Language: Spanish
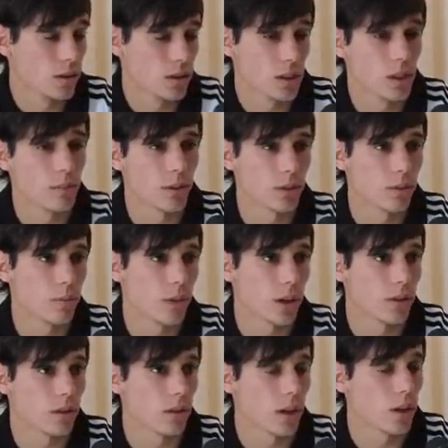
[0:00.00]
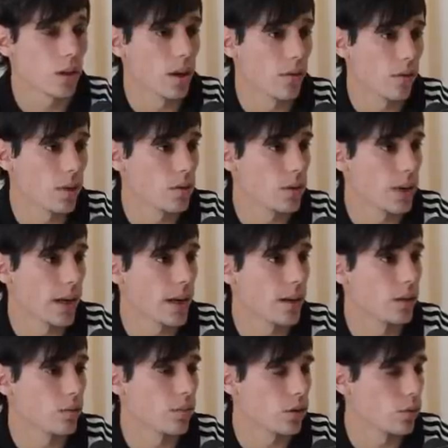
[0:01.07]
Sí, por supuesto, creo que fue una
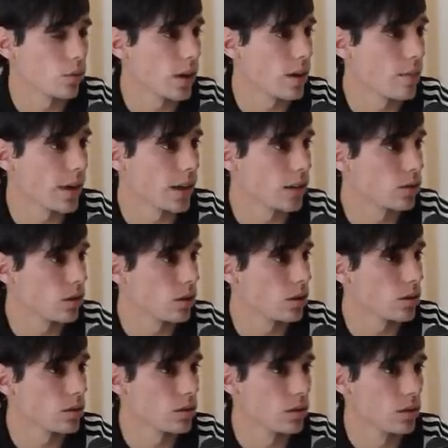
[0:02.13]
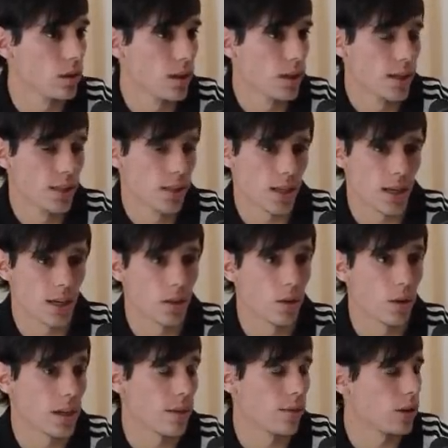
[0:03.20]
gran oportunidad para nosotros, ya que
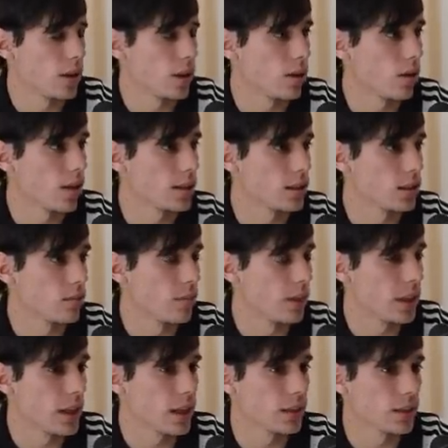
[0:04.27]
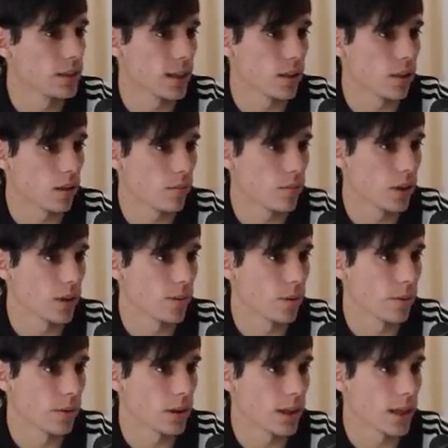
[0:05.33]
no veníamos teniendo casi competencia y no nos
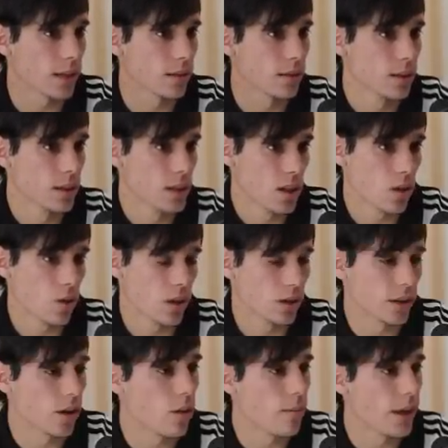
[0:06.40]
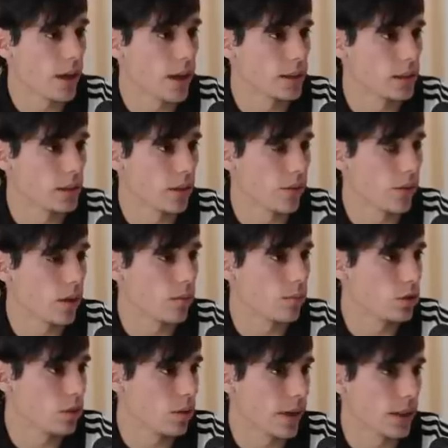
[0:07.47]
podíamos mostrar. Y bueno, esa copa significó
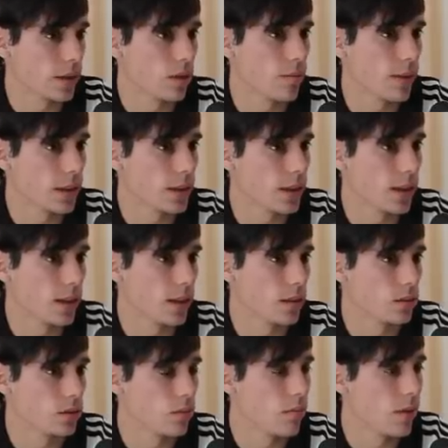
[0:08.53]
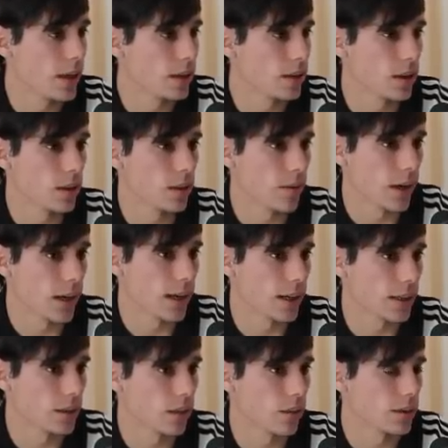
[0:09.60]
mucho para todo el plantel sub-20 y para la
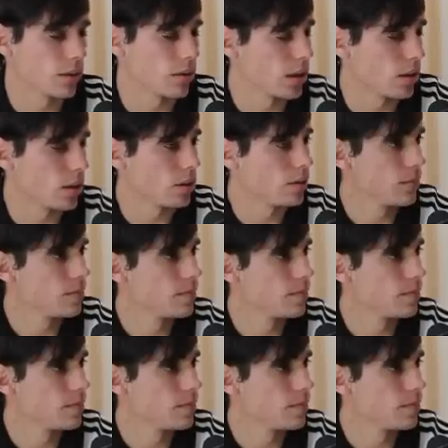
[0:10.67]
reserva sobre todo.